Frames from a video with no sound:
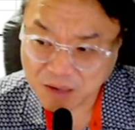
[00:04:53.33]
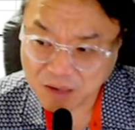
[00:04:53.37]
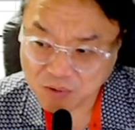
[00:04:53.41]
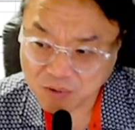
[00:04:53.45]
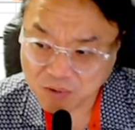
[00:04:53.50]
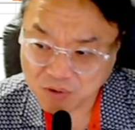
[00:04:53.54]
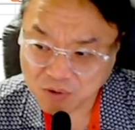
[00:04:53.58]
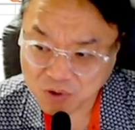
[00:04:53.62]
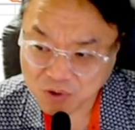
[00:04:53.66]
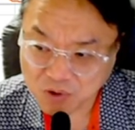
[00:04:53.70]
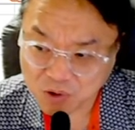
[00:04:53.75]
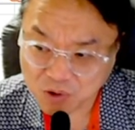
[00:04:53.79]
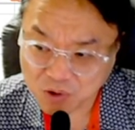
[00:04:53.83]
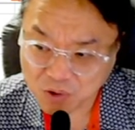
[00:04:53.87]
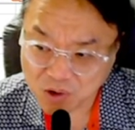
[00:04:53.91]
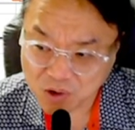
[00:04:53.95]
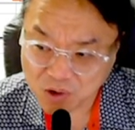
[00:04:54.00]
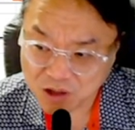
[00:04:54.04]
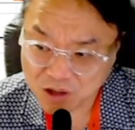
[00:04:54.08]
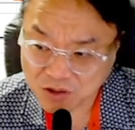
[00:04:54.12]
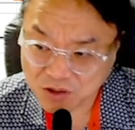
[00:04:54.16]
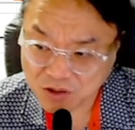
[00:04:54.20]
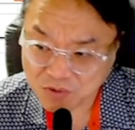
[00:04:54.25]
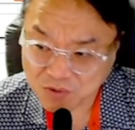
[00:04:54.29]
그럼 양봉으로
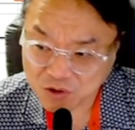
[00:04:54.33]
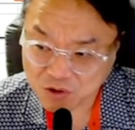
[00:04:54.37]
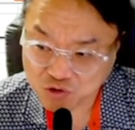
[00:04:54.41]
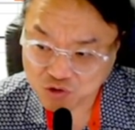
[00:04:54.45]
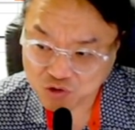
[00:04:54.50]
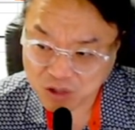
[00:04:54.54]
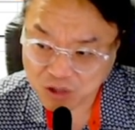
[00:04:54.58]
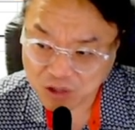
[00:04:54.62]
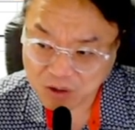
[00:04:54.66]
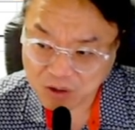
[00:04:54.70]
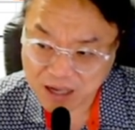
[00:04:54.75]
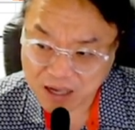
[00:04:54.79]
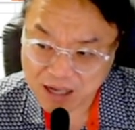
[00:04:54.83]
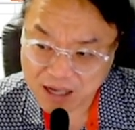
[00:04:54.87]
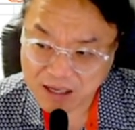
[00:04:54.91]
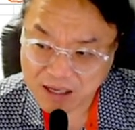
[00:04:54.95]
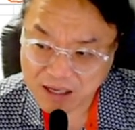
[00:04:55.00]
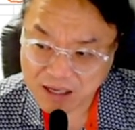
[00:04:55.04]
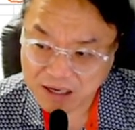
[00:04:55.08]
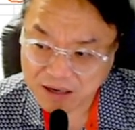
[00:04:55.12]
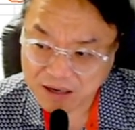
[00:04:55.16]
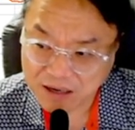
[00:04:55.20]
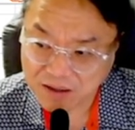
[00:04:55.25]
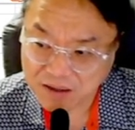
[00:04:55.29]
들어 올렸으면 추가로
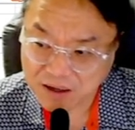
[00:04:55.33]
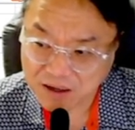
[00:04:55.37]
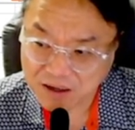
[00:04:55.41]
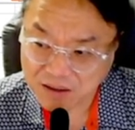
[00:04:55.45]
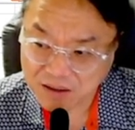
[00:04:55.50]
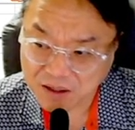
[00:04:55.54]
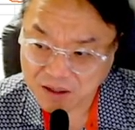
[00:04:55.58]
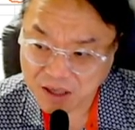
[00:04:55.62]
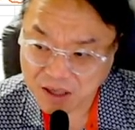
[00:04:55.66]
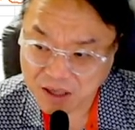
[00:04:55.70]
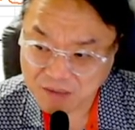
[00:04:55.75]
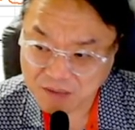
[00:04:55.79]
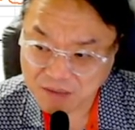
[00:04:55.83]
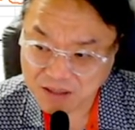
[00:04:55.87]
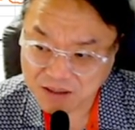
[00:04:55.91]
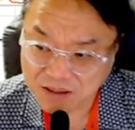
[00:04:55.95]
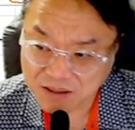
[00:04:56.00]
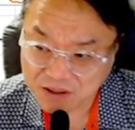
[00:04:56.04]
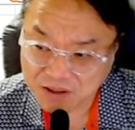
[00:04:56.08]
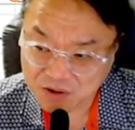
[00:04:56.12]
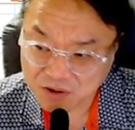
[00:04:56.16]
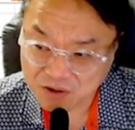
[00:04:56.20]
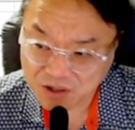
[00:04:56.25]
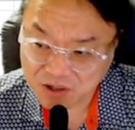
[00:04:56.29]
강하게 가야 되는데
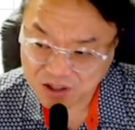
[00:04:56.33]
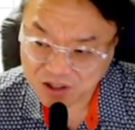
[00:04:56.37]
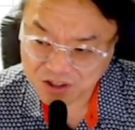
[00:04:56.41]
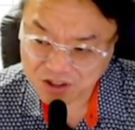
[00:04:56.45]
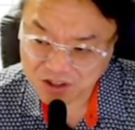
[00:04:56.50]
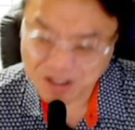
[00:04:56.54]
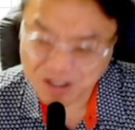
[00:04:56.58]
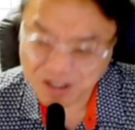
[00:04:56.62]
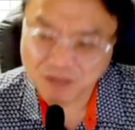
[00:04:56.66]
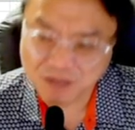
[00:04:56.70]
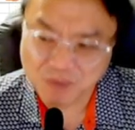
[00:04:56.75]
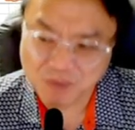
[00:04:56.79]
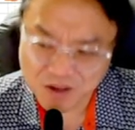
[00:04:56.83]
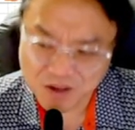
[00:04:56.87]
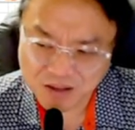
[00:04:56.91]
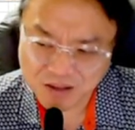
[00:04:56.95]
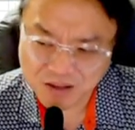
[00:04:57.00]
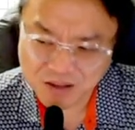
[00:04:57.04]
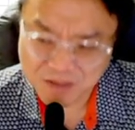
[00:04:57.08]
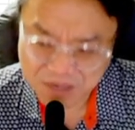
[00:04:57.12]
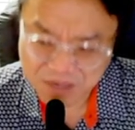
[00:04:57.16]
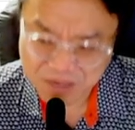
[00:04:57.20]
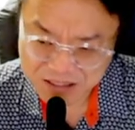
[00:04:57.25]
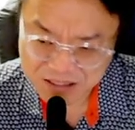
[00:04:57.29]
갭 상승 이후
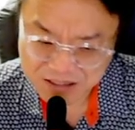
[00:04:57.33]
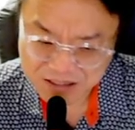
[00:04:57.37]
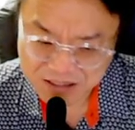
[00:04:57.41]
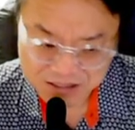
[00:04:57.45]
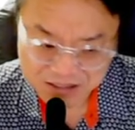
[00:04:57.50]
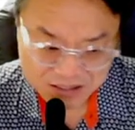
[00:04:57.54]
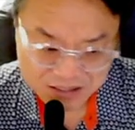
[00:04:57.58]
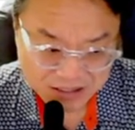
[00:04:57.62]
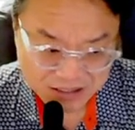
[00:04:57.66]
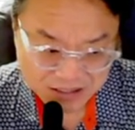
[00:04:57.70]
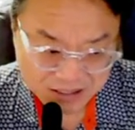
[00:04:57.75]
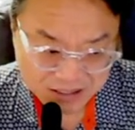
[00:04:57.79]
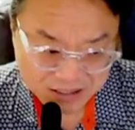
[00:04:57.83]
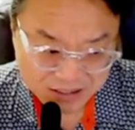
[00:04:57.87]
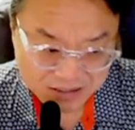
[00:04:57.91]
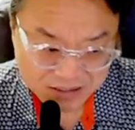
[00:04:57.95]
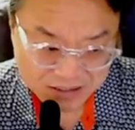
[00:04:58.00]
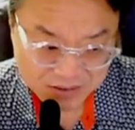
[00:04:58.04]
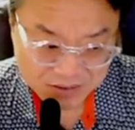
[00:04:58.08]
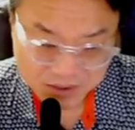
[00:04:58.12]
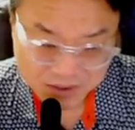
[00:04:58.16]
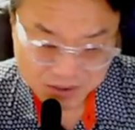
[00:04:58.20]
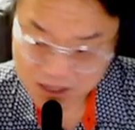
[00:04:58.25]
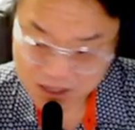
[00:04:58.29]
그대로 밀렸단 말이지.
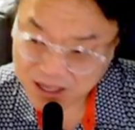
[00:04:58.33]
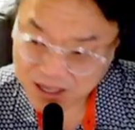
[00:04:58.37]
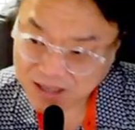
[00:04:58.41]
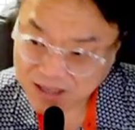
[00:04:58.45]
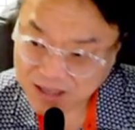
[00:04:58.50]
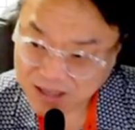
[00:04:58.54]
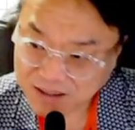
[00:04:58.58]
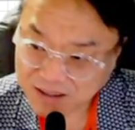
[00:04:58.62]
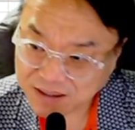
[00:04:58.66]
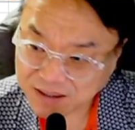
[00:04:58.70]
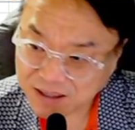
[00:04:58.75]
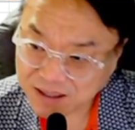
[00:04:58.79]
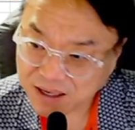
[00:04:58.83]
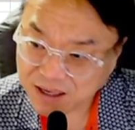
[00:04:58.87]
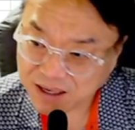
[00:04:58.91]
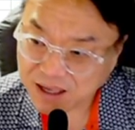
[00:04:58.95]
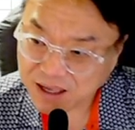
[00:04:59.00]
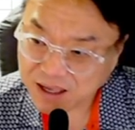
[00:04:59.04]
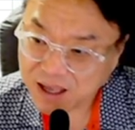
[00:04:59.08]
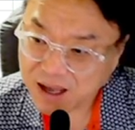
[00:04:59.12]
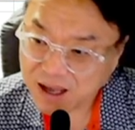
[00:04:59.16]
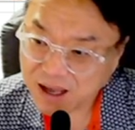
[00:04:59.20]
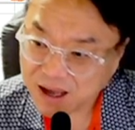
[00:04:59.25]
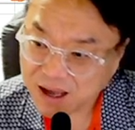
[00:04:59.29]
그죠?
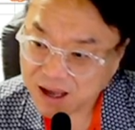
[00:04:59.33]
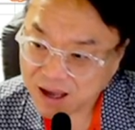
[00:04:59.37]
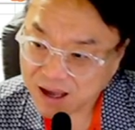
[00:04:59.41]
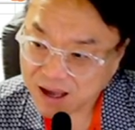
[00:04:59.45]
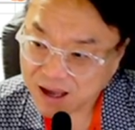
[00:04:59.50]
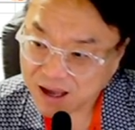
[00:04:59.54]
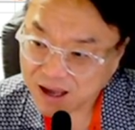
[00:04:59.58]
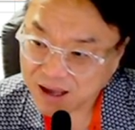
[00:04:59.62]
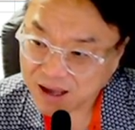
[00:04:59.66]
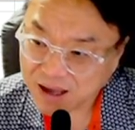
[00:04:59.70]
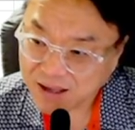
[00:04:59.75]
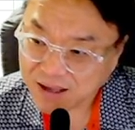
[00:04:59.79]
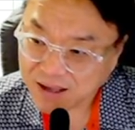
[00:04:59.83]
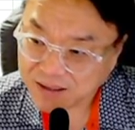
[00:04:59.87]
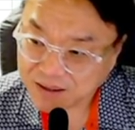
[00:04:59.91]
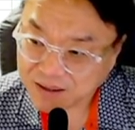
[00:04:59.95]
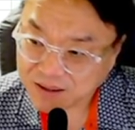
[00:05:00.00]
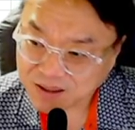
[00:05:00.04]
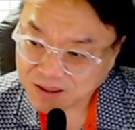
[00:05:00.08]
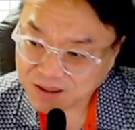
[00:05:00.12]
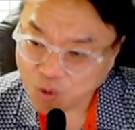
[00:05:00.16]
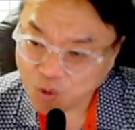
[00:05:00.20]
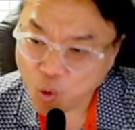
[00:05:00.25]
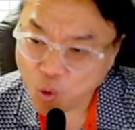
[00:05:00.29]
그러니까 아
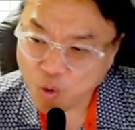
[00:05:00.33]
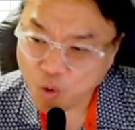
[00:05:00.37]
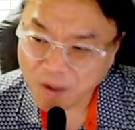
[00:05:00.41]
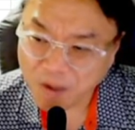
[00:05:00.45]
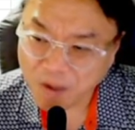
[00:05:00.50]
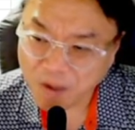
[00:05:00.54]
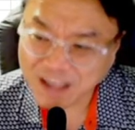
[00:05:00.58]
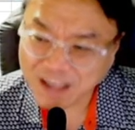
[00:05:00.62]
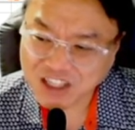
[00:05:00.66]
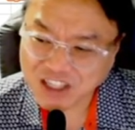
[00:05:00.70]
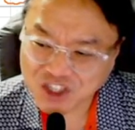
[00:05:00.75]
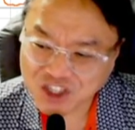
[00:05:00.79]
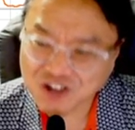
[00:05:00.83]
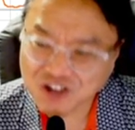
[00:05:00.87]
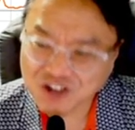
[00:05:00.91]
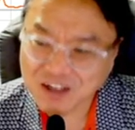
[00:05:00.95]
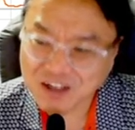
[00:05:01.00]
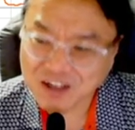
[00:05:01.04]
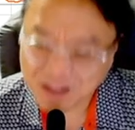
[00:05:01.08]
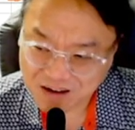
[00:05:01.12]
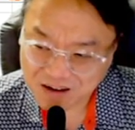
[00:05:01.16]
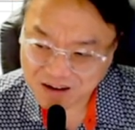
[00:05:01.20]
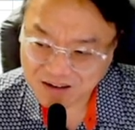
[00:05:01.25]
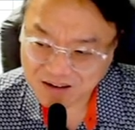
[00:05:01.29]
공방이
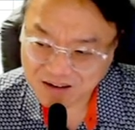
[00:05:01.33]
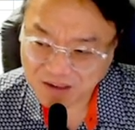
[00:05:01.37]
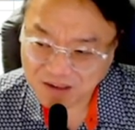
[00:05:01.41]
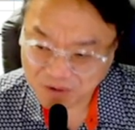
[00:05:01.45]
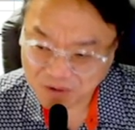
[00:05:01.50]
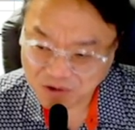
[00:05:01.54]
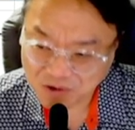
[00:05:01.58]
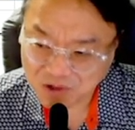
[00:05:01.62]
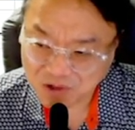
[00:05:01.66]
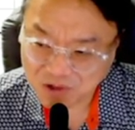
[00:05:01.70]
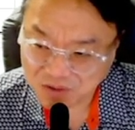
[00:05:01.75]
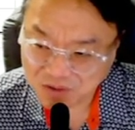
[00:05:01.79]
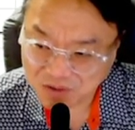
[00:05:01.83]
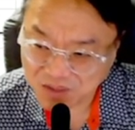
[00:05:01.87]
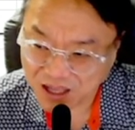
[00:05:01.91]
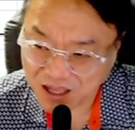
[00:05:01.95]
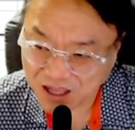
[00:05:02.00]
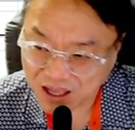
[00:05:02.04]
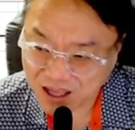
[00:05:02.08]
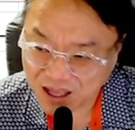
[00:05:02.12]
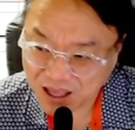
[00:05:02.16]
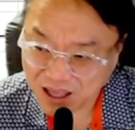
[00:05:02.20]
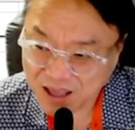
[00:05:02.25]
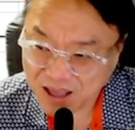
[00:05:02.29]
치열하다 그렇게 볼 수
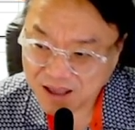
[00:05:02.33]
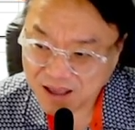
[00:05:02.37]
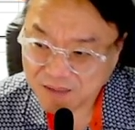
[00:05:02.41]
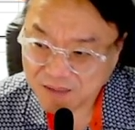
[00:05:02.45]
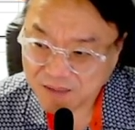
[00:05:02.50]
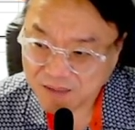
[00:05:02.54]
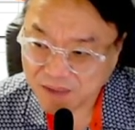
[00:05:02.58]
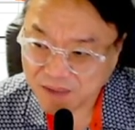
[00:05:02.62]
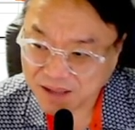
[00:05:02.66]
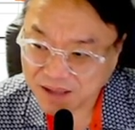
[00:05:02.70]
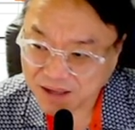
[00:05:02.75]
있습니다.